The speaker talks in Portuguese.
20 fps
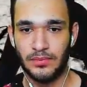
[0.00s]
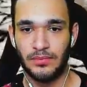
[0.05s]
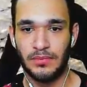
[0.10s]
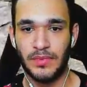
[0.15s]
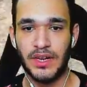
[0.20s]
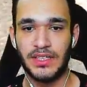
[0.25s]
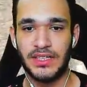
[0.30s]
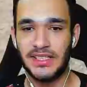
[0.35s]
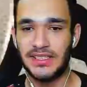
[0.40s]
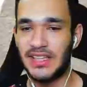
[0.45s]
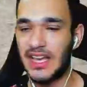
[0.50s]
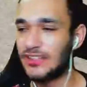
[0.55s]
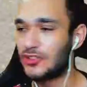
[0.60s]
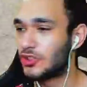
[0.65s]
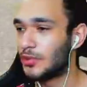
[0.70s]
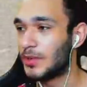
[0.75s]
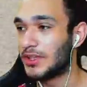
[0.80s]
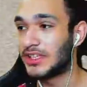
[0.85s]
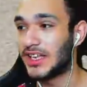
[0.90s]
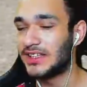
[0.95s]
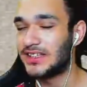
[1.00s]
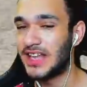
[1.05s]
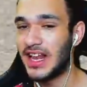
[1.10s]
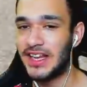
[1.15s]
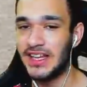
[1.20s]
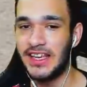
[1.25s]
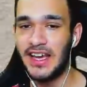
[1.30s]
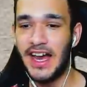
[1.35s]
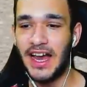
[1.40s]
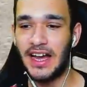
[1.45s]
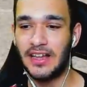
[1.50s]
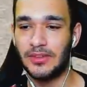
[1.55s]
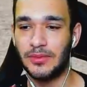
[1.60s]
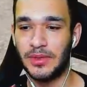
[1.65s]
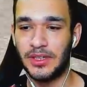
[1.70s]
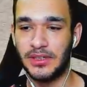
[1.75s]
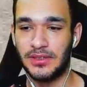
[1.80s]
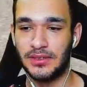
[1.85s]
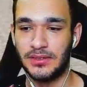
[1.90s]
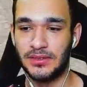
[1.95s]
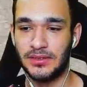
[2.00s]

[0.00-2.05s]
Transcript: Mano, esse Satsuma tá desalinhado, mano.